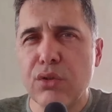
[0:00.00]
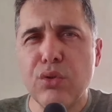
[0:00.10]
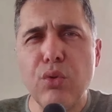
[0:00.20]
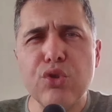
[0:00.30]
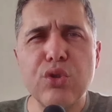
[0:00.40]

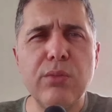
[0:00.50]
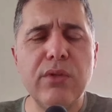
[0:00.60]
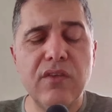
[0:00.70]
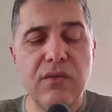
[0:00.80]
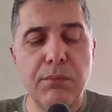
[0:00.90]
Doğuş
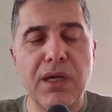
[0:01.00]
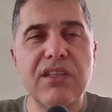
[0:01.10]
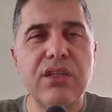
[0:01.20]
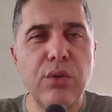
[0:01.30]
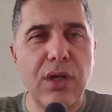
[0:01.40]
Otomobil'i
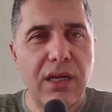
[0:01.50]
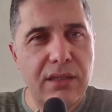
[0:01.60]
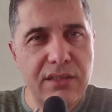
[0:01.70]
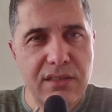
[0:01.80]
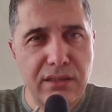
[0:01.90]
batırıyorlardı
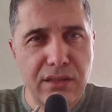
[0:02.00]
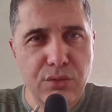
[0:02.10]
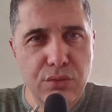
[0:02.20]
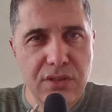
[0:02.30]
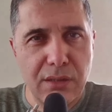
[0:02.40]
insanlar
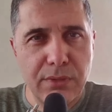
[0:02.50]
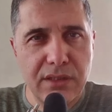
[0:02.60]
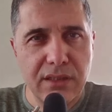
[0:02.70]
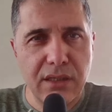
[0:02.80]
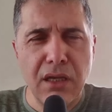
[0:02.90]
sosyal medyada.